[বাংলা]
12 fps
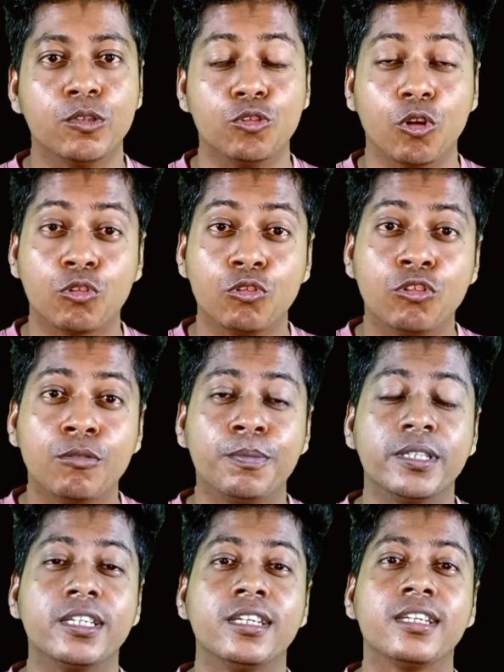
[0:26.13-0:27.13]
যতজন
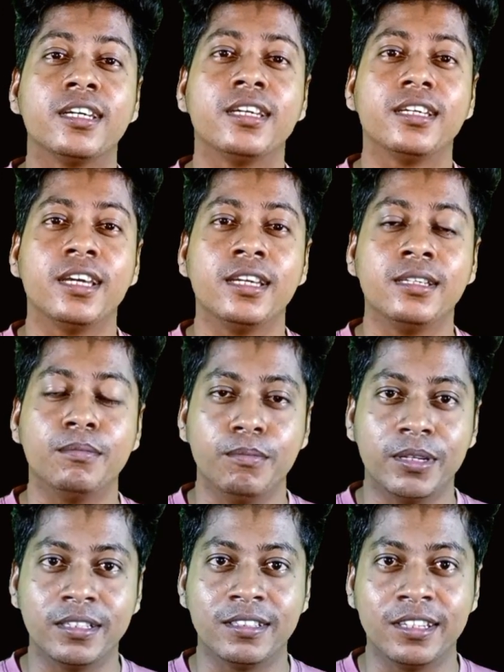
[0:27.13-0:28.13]
পেশেন্টকে এই
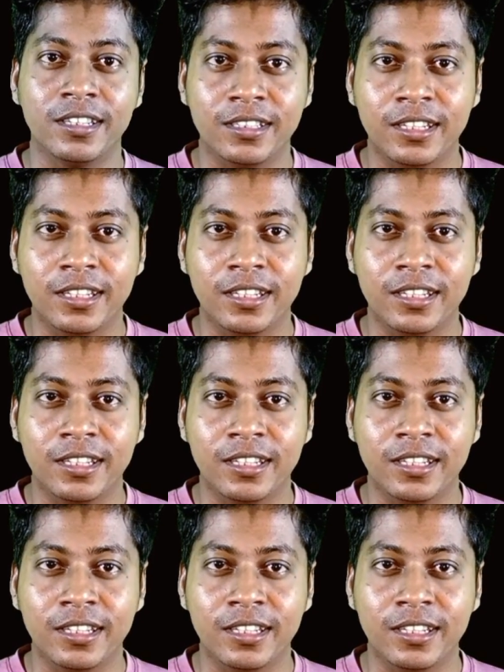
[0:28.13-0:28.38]
মেডিসিনটি